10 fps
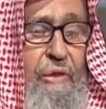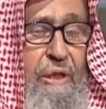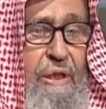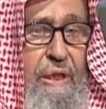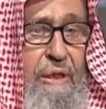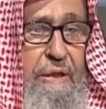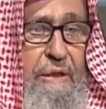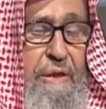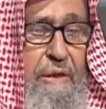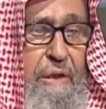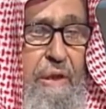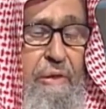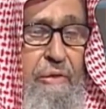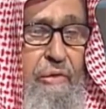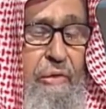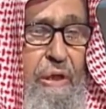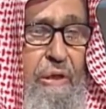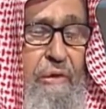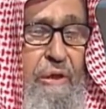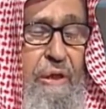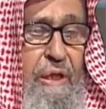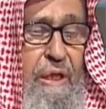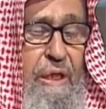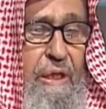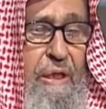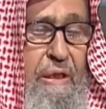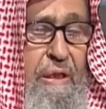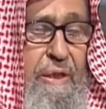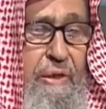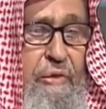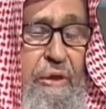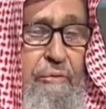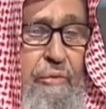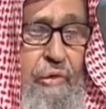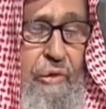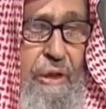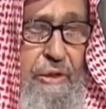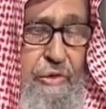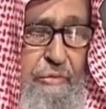وكذلك تكرار الدعاء والإلحاح هذا يحبه الله